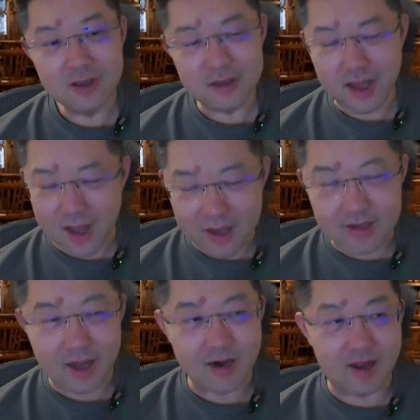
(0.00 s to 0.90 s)
太
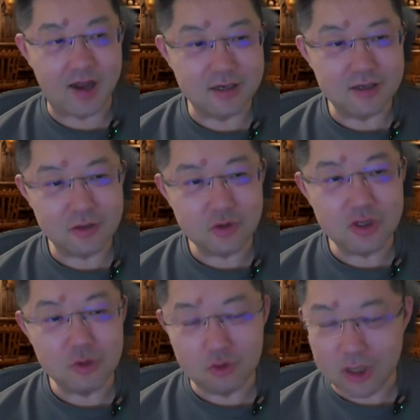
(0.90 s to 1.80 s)
难了啊！
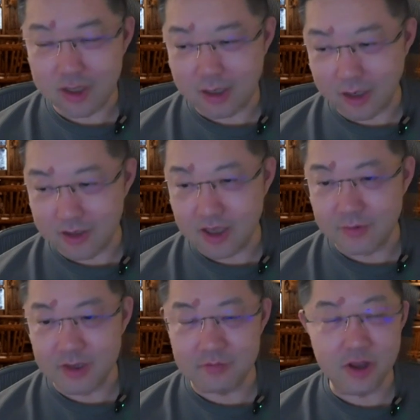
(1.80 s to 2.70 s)
印度的这个老铁
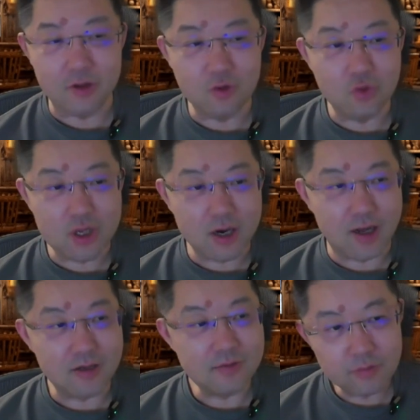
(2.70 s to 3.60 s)
们，你们要努力
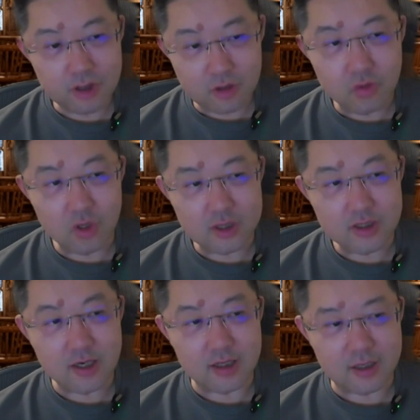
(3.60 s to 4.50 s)
了。苹果
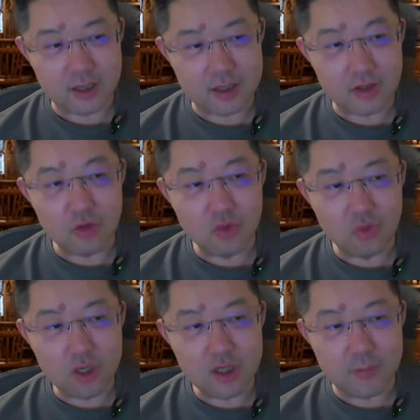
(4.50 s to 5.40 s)
现在呢也在
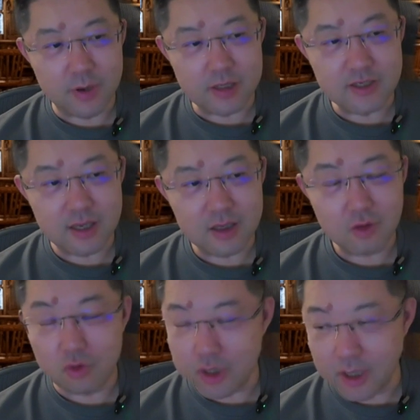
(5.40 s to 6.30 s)
努力的搬迁
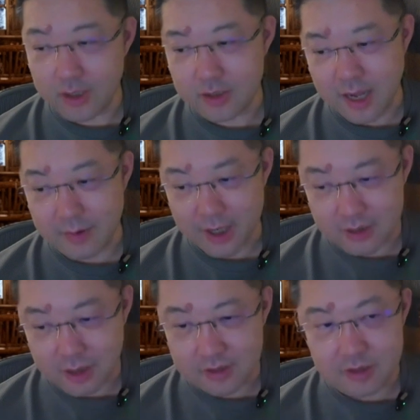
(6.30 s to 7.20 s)
供应链，哪怕
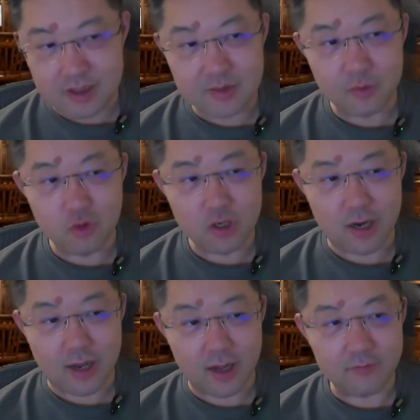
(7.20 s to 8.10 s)
上次提姆·库克
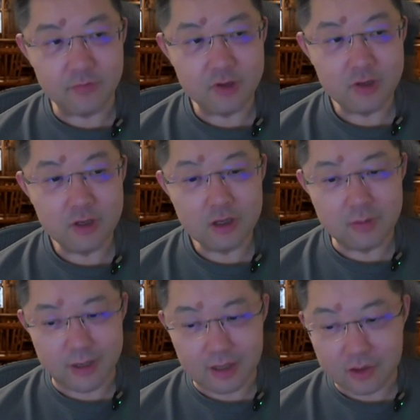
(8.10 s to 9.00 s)
来了。
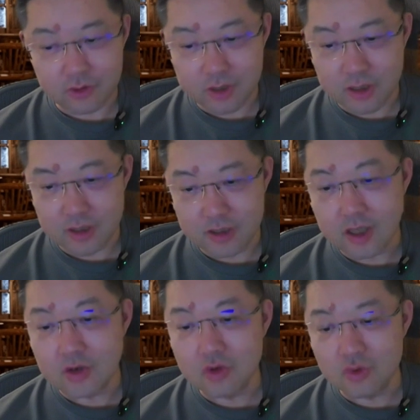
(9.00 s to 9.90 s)
对吧？他去跟一
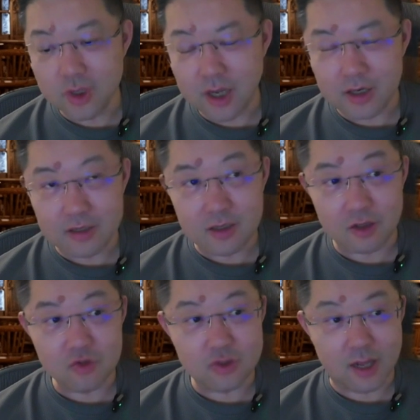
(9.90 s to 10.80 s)
些中央领
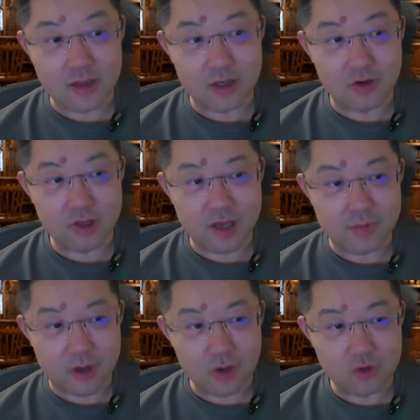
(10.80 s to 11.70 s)
导座谈的时候，也
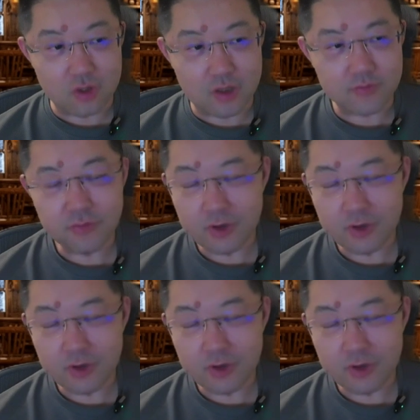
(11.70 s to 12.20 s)
没有说，